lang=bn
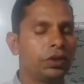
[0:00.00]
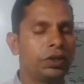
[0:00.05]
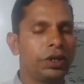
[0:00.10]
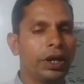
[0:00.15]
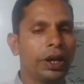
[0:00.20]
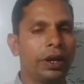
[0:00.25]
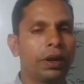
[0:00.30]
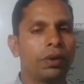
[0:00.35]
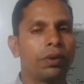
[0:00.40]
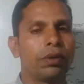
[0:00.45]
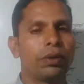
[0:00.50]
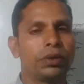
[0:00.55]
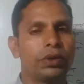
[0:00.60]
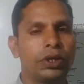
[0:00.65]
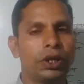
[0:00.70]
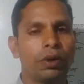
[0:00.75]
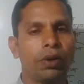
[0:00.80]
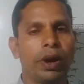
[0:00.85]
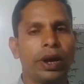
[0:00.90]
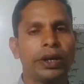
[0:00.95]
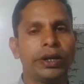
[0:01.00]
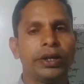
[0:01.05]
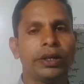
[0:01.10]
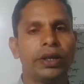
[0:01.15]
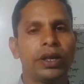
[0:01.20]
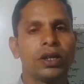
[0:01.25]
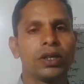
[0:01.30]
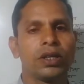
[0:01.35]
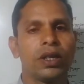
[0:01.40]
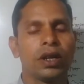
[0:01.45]
যে যে কয়েকটি
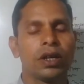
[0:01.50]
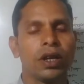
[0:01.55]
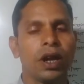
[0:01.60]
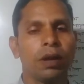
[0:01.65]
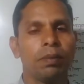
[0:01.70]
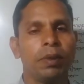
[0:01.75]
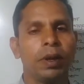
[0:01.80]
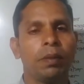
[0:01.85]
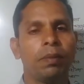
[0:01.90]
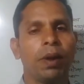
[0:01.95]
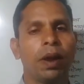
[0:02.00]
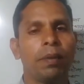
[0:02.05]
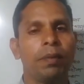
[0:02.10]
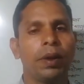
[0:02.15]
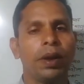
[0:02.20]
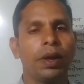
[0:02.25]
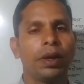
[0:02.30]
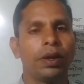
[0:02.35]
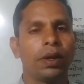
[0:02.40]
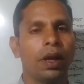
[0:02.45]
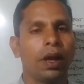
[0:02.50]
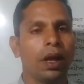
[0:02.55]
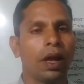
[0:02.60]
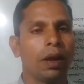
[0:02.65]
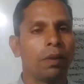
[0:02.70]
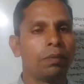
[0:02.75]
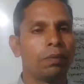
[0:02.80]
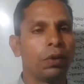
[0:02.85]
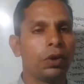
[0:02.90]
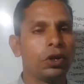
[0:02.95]
দেশ তার সার্বিকভাবেই
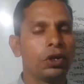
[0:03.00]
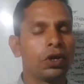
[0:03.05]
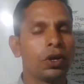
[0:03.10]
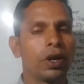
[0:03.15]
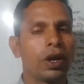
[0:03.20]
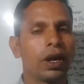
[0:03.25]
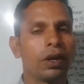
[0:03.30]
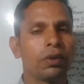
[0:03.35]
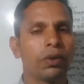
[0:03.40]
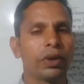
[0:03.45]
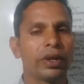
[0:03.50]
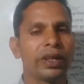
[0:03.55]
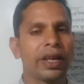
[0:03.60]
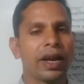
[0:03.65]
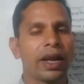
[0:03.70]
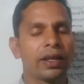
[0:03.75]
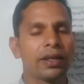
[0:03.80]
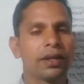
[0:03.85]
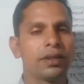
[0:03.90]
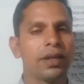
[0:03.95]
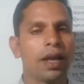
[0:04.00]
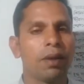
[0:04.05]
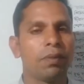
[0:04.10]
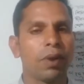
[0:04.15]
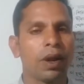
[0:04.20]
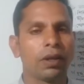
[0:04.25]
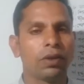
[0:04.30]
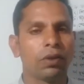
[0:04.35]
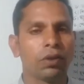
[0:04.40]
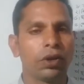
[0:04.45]
পরিসংখ্যান করে দেখা যায় যে
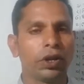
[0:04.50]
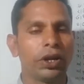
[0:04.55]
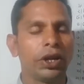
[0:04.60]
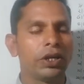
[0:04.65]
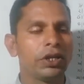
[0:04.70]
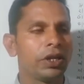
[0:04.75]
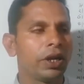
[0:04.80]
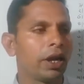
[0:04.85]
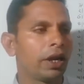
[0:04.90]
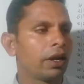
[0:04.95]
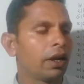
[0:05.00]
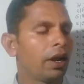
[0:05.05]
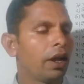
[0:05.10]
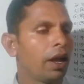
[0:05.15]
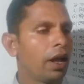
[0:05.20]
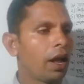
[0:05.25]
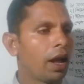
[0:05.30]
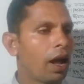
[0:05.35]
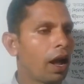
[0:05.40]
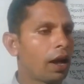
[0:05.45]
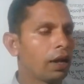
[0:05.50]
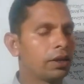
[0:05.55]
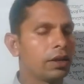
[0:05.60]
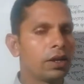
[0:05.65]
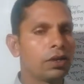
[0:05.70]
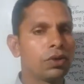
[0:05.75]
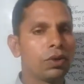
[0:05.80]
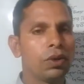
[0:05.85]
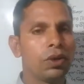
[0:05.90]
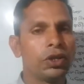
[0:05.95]
আমরা দক্ষিণ এশিয়ার
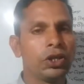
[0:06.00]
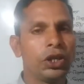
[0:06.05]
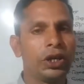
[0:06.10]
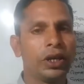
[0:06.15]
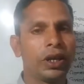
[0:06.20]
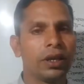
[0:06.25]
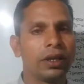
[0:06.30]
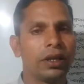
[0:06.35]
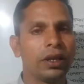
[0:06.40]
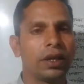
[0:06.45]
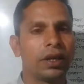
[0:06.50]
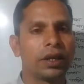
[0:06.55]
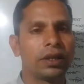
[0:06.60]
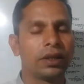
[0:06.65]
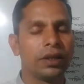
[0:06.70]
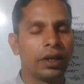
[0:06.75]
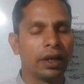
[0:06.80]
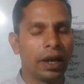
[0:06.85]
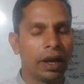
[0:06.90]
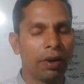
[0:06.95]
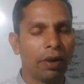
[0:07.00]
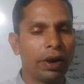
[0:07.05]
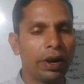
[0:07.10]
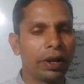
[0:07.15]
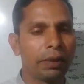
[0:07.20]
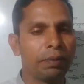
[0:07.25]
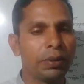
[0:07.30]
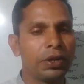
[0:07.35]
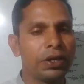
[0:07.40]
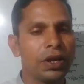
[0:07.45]
দেশগুলো শিক্ষার দিকের দিকে
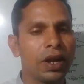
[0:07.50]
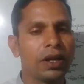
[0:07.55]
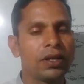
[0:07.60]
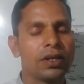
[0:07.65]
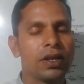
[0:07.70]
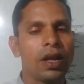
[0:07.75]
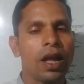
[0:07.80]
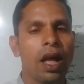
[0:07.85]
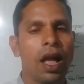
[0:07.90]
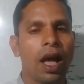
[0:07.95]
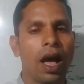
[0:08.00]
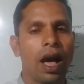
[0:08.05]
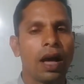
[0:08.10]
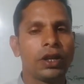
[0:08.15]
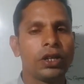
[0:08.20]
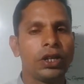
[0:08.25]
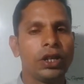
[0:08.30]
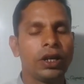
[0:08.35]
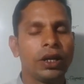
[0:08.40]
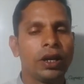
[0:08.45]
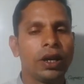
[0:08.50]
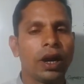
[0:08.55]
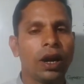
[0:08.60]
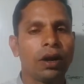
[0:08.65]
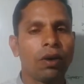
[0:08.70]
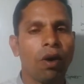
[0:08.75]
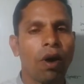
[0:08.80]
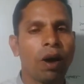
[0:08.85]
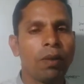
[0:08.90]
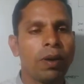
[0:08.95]
অনেক পিছিয়ে আছি আর
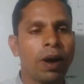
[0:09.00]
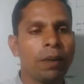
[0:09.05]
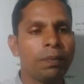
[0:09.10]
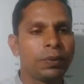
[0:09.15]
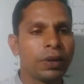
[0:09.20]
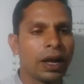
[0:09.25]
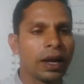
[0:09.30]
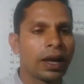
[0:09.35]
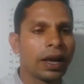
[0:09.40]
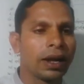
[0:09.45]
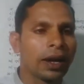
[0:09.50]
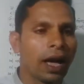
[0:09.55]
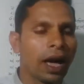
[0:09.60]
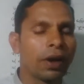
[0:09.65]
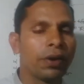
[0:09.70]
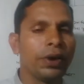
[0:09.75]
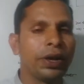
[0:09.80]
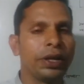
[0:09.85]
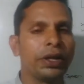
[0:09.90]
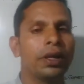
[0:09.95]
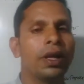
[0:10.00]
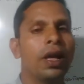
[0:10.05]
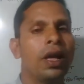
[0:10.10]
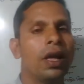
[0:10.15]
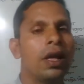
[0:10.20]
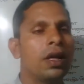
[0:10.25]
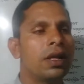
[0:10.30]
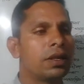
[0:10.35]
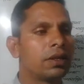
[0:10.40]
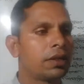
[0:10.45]
শিক্ষার অভাব থাকার কারণেই
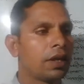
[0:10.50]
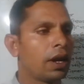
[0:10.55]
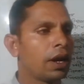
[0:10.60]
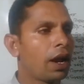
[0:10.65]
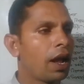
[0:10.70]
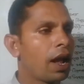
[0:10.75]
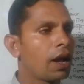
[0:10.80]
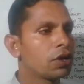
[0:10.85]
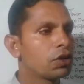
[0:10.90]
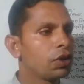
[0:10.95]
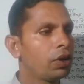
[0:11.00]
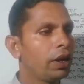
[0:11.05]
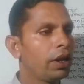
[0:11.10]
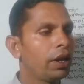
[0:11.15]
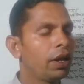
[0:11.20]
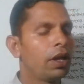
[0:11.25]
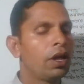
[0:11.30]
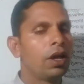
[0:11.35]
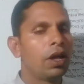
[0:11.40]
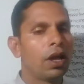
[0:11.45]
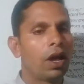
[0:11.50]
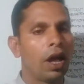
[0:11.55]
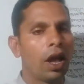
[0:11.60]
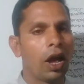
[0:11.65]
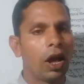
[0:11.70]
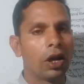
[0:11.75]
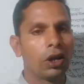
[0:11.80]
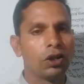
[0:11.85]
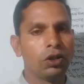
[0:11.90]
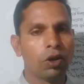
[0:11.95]
তারা আসলে
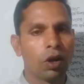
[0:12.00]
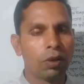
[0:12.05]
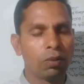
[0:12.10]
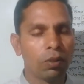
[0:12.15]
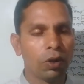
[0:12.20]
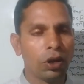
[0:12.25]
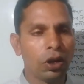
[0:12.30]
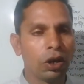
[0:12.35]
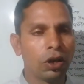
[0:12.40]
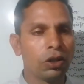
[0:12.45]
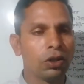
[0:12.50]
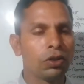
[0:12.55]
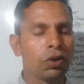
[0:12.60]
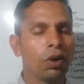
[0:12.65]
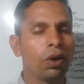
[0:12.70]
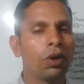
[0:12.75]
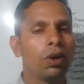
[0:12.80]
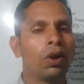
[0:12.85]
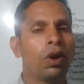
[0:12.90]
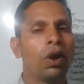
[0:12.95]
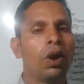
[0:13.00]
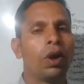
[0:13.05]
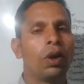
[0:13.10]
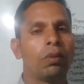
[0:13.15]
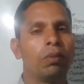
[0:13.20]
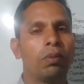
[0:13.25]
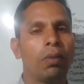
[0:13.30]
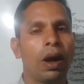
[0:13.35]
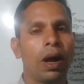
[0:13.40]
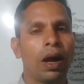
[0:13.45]
জন্ম নিয়ন্ত্রণ
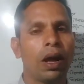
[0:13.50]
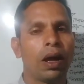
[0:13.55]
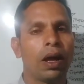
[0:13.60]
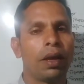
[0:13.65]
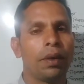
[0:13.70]
বা